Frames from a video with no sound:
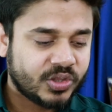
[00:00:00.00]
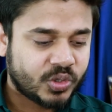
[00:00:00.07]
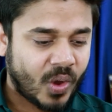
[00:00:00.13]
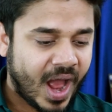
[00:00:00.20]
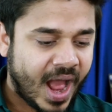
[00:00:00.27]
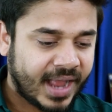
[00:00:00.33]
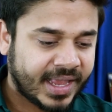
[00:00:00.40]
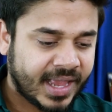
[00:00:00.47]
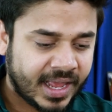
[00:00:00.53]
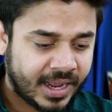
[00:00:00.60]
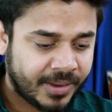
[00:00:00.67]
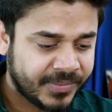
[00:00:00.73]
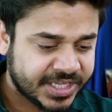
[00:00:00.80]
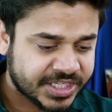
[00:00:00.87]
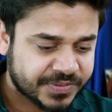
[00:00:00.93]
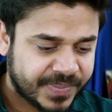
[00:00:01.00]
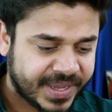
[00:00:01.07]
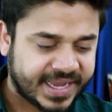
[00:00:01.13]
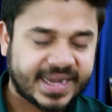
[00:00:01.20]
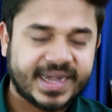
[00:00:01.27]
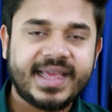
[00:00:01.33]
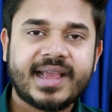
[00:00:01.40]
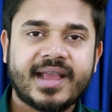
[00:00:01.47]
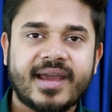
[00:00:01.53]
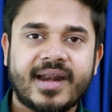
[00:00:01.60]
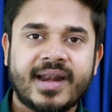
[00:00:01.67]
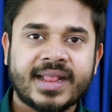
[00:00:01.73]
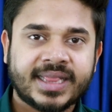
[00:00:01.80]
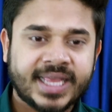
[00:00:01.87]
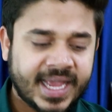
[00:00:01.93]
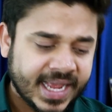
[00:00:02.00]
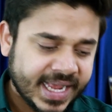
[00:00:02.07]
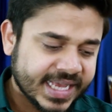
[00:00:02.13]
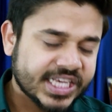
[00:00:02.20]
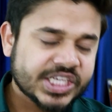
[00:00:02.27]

तो आगे हम इस पर क्लिक कर लेते हैं